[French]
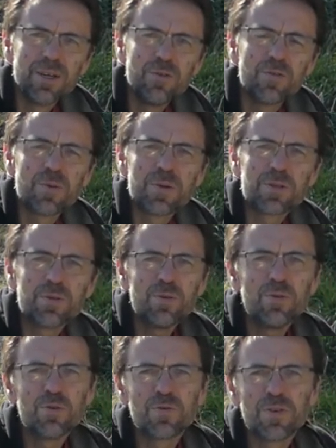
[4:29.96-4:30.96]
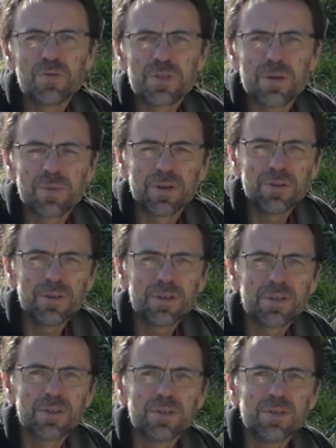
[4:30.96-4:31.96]
Une formation où je vais vous
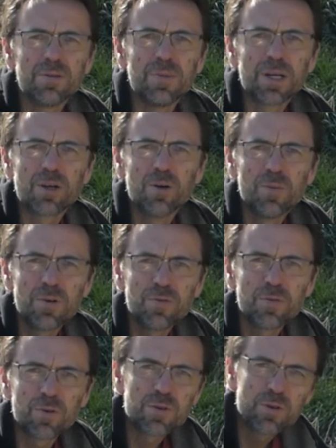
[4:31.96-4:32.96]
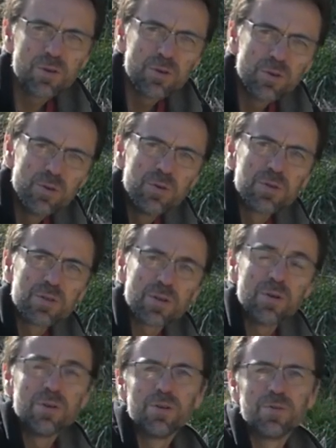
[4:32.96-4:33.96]
apprendre ben, comment fonctionne le
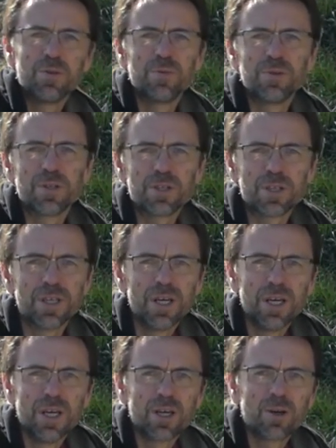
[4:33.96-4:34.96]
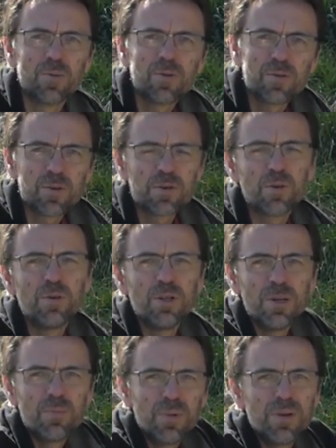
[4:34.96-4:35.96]
sol de votre potager, comment fonctionnent
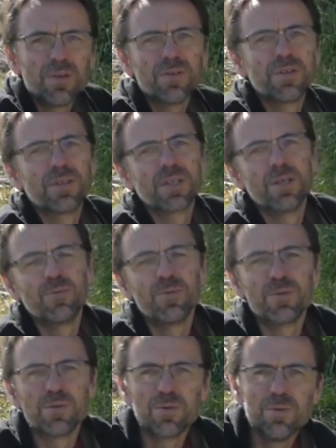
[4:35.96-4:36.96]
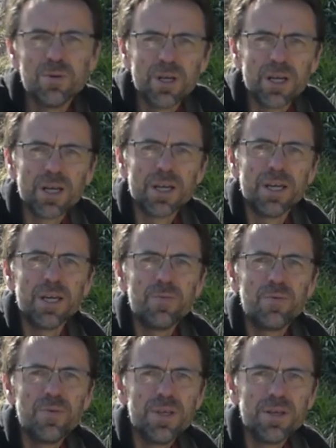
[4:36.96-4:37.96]
les plantes qui poussent dessus et
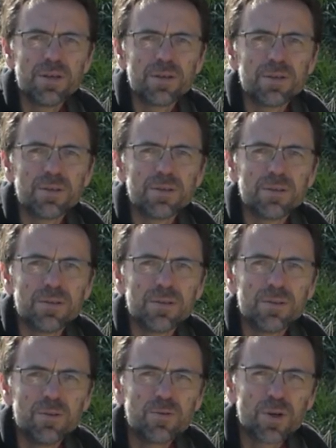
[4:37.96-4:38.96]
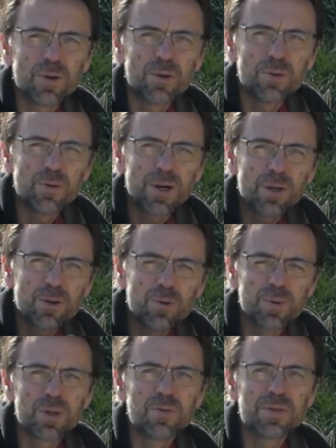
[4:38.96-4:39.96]
puis, euh, une fois qu'on aura
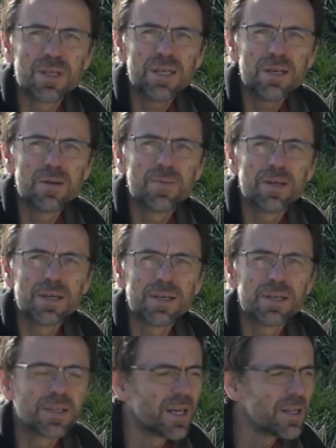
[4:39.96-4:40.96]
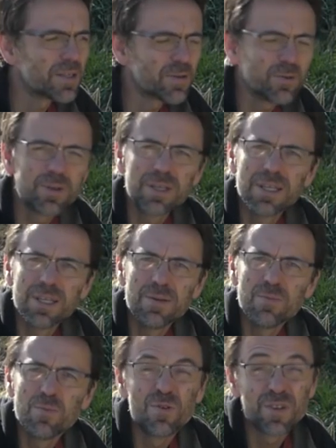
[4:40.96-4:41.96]
compris tout ça, eh ben, quelles sont les
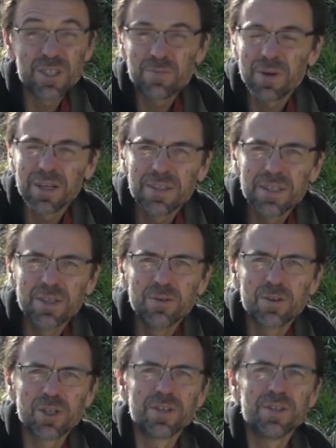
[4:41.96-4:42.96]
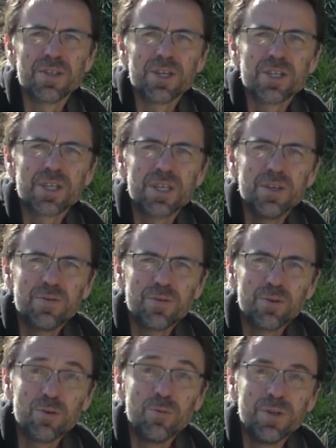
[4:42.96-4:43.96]
mauvaises pratiques de jardinage qu'il
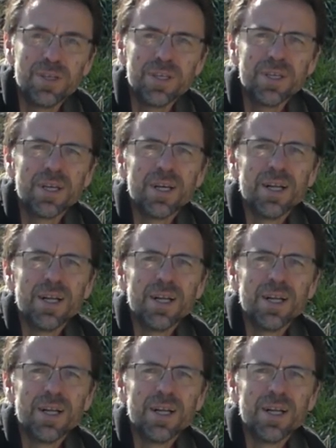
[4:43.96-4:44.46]
faut oublier